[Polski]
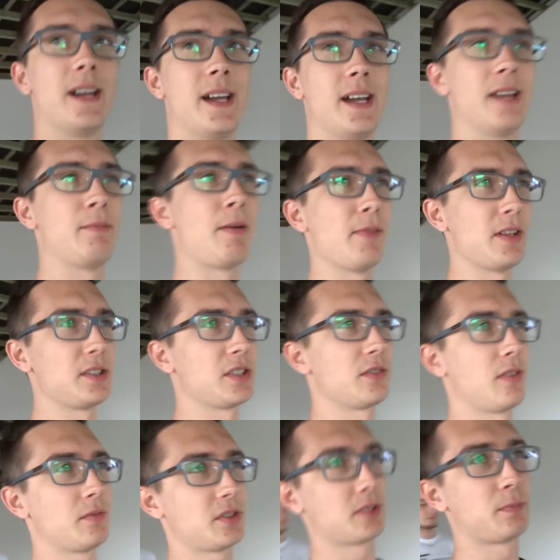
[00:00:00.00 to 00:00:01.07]
E, mam nadzieję, że
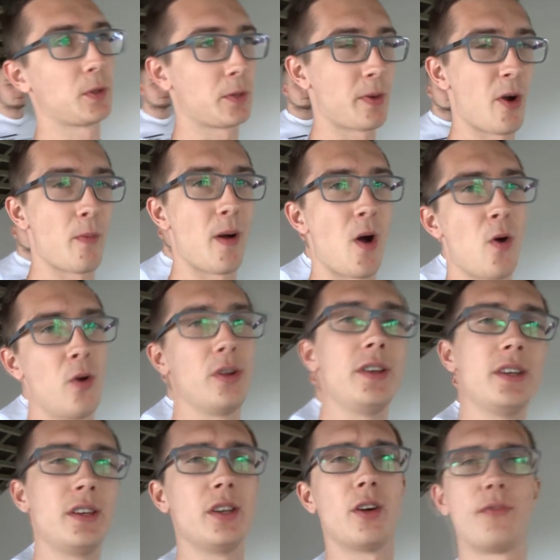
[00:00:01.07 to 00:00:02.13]
Wam się spodobało
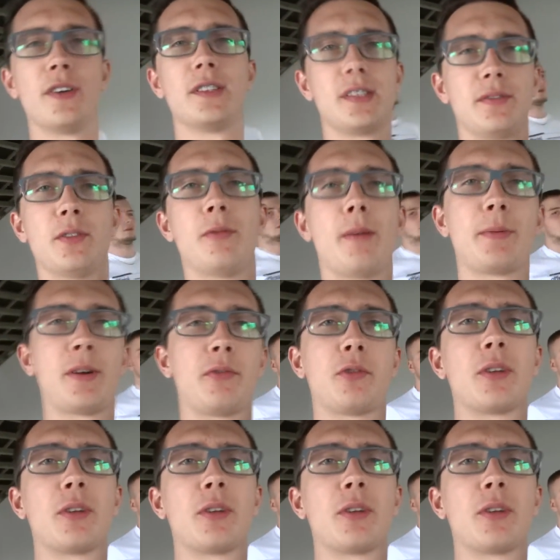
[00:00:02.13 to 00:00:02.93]
i ofensywną łapkę w